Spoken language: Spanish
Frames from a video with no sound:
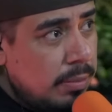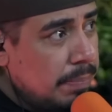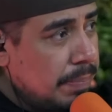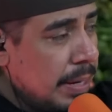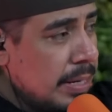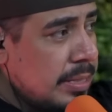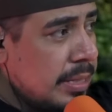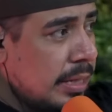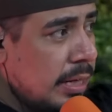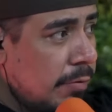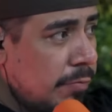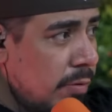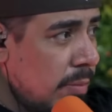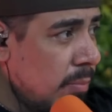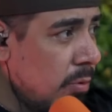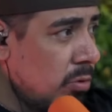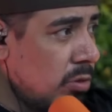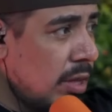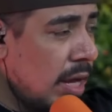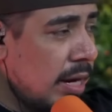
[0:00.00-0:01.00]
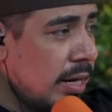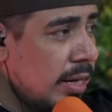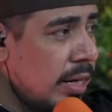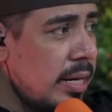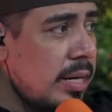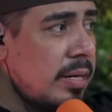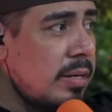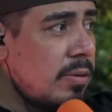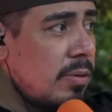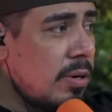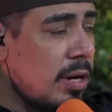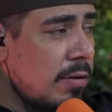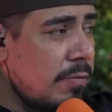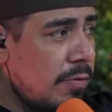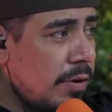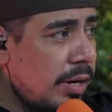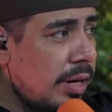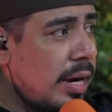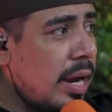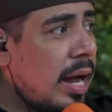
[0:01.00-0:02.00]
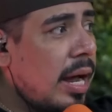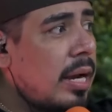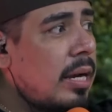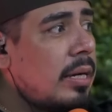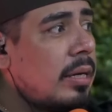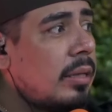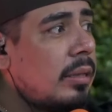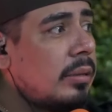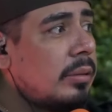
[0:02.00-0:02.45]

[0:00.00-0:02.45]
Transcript: ¿piensa que fue montaje o que fue real?